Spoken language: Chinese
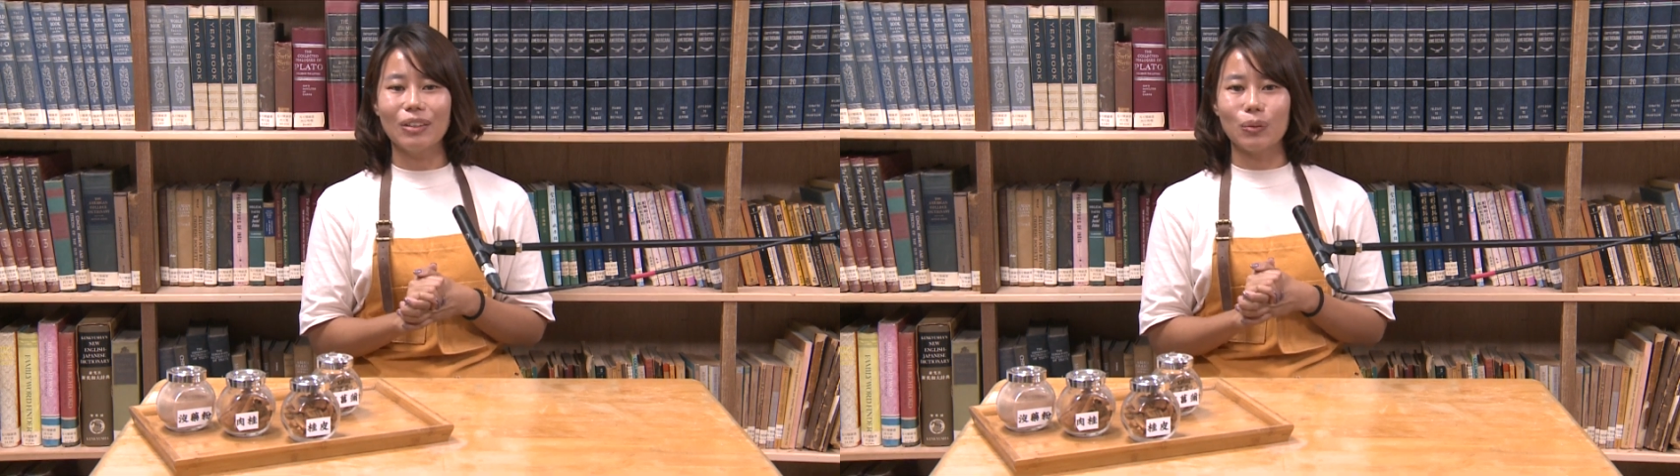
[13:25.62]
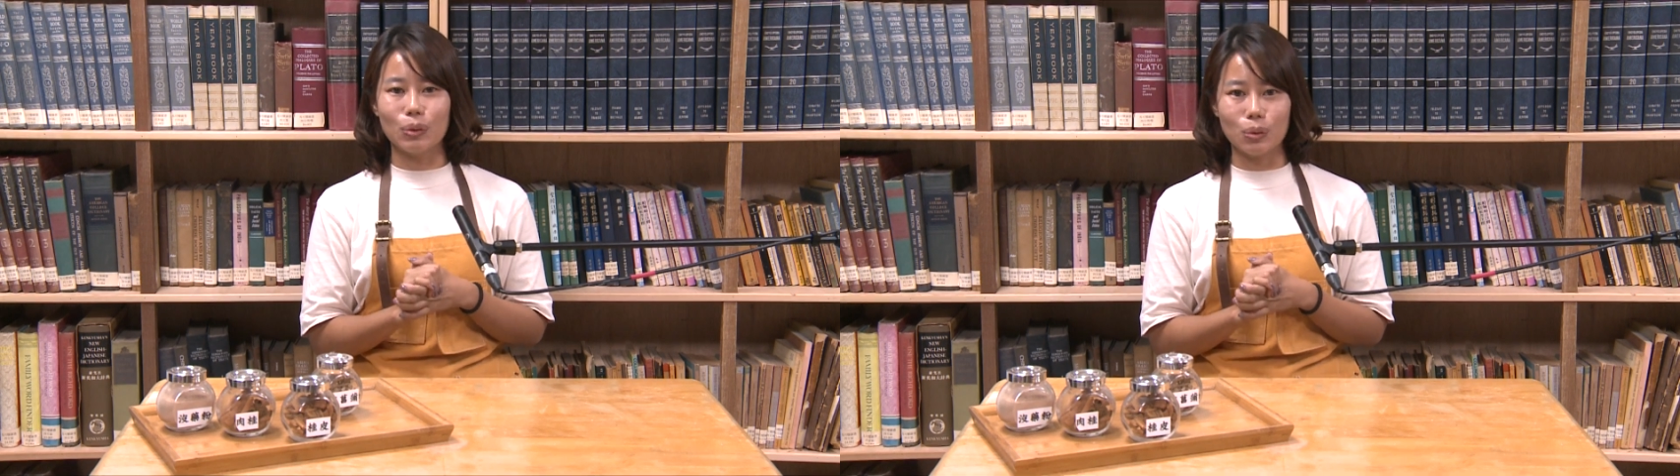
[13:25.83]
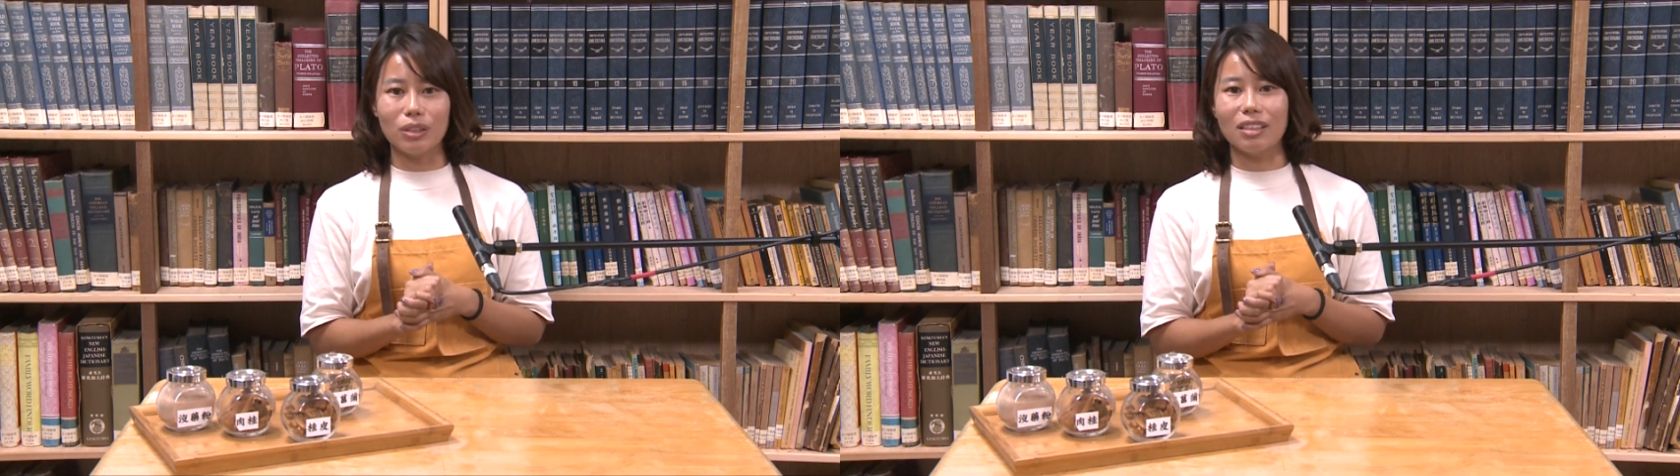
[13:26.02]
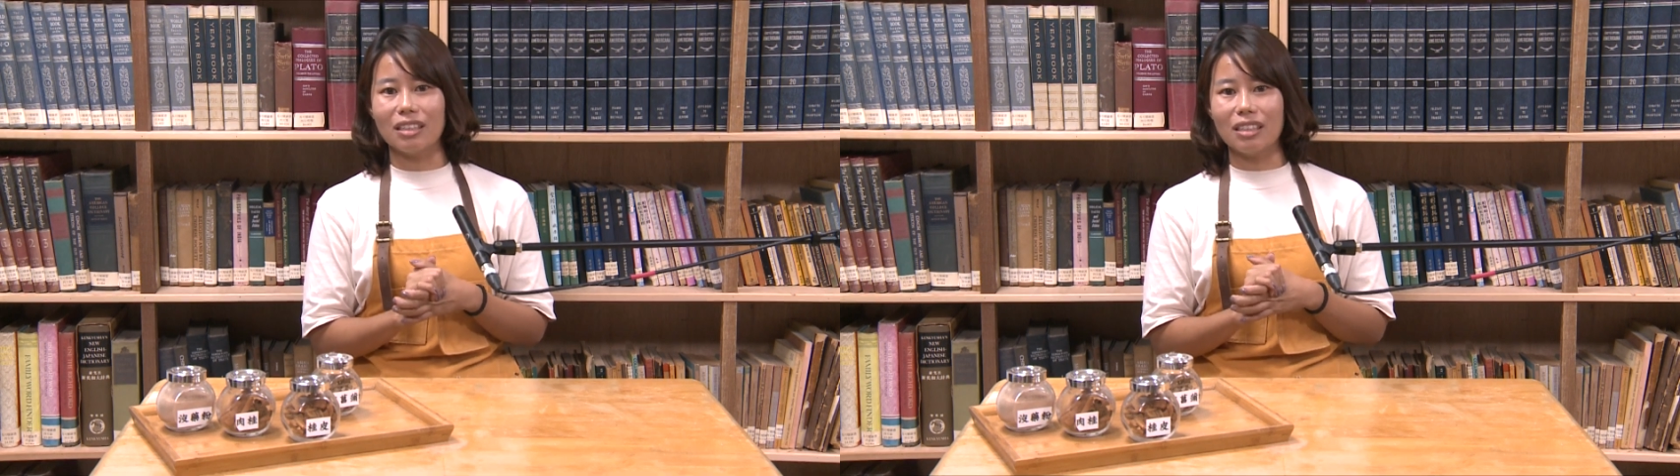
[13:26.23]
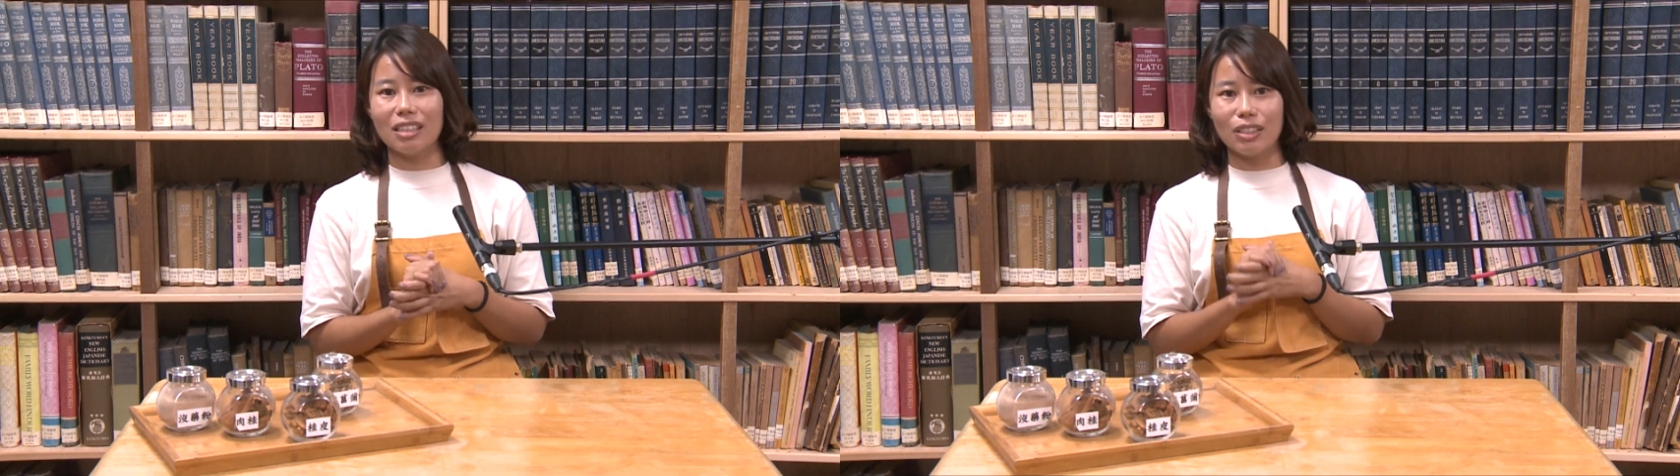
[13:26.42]
我睡了
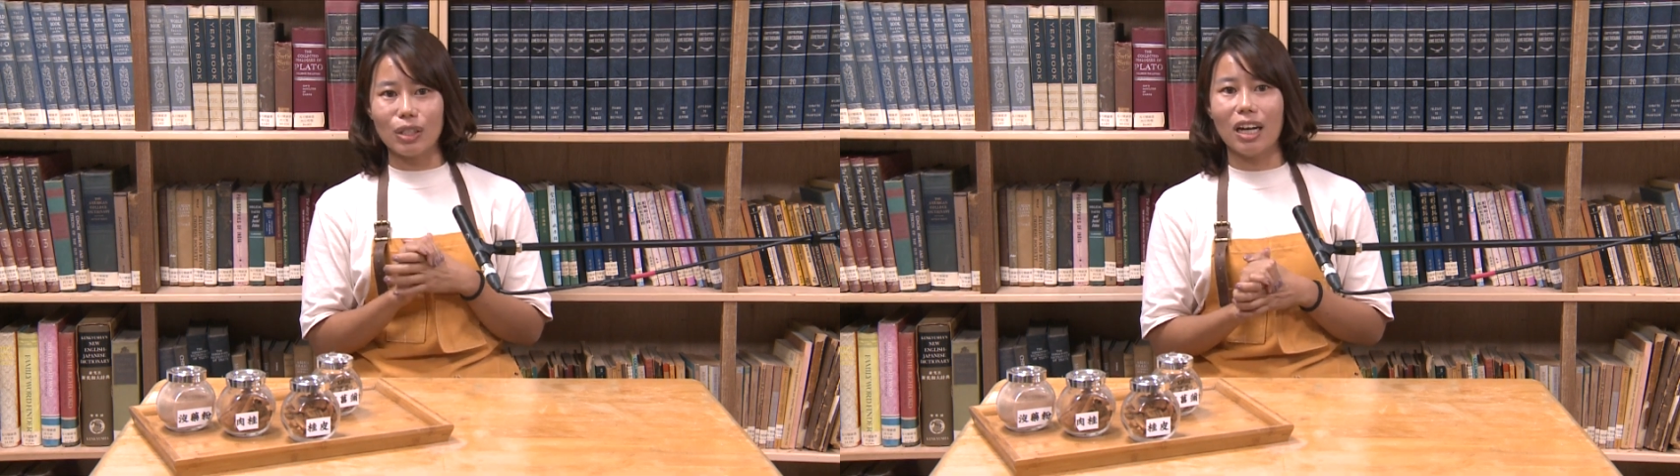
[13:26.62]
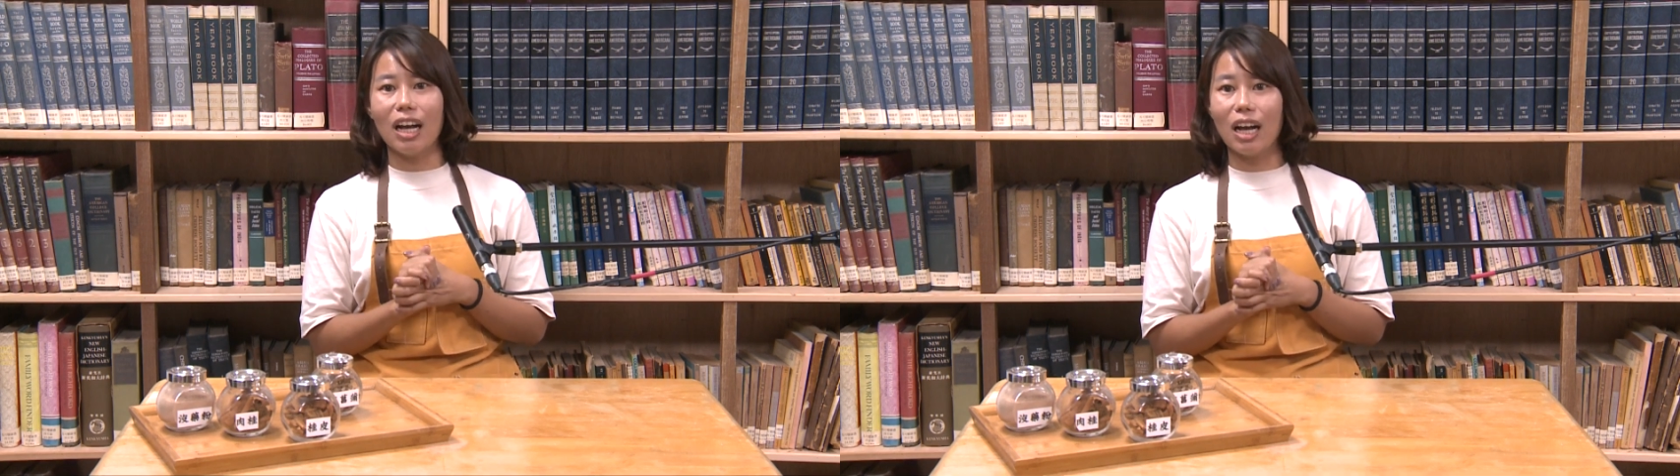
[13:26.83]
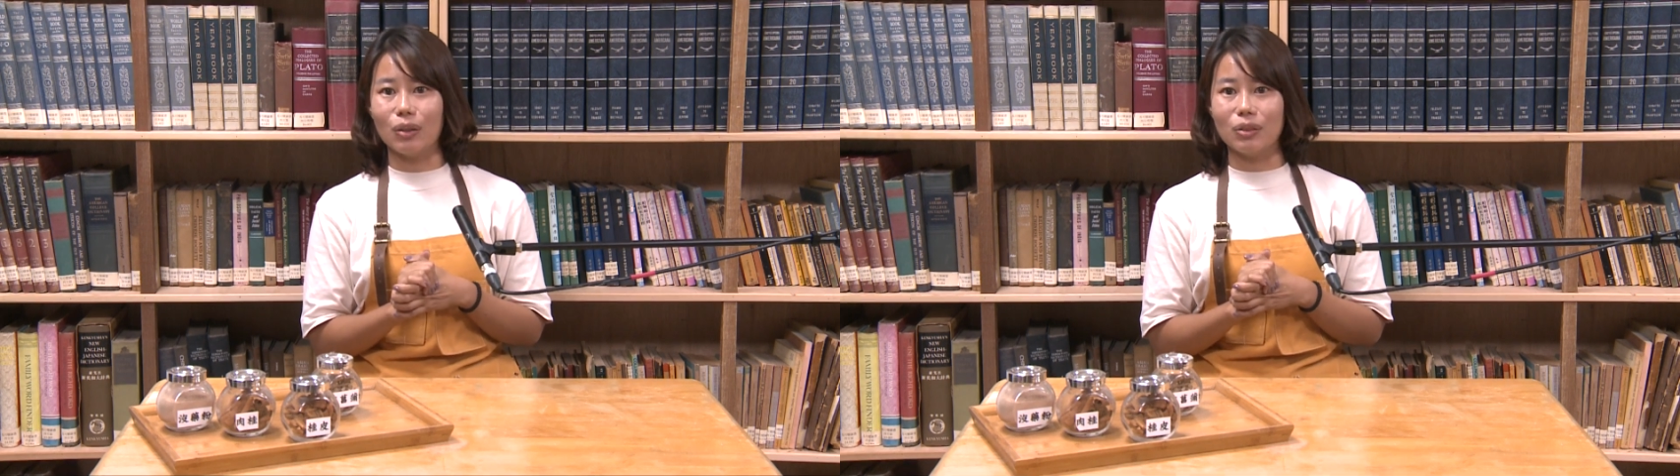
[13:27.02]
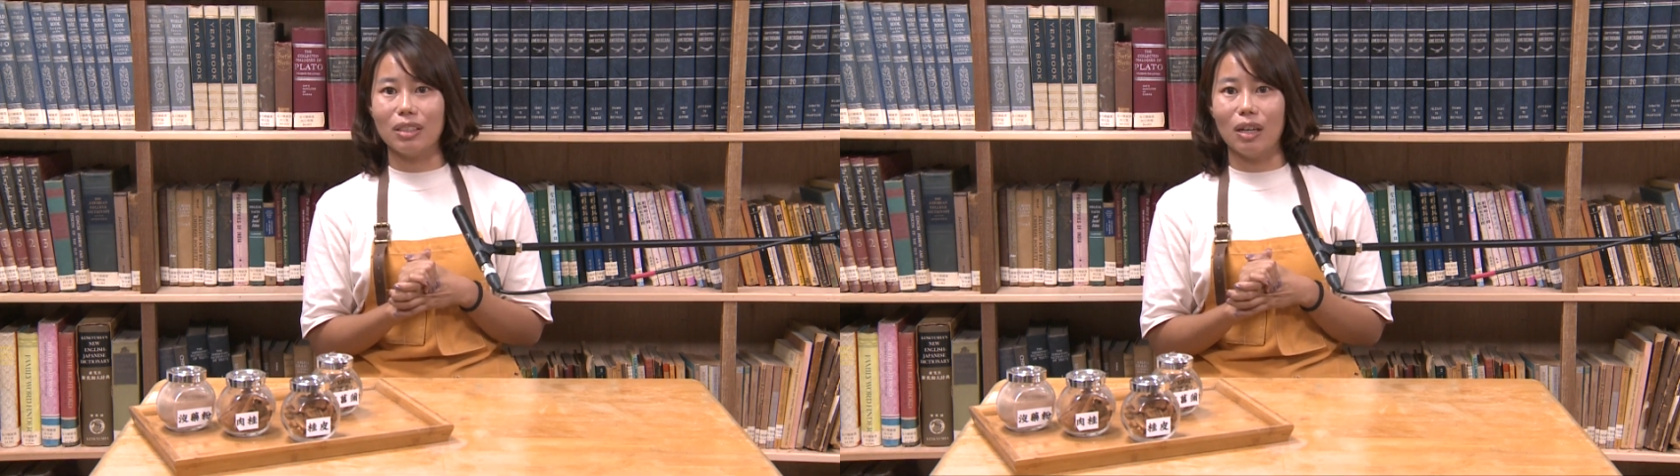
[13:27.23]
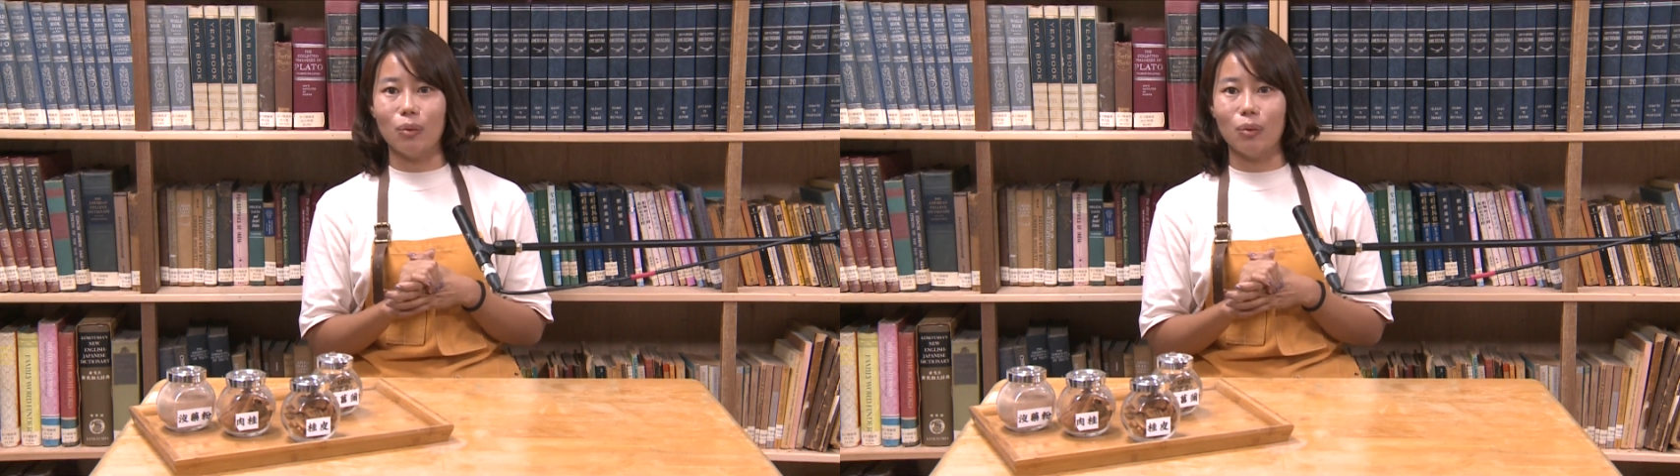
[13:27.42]
一场好觉，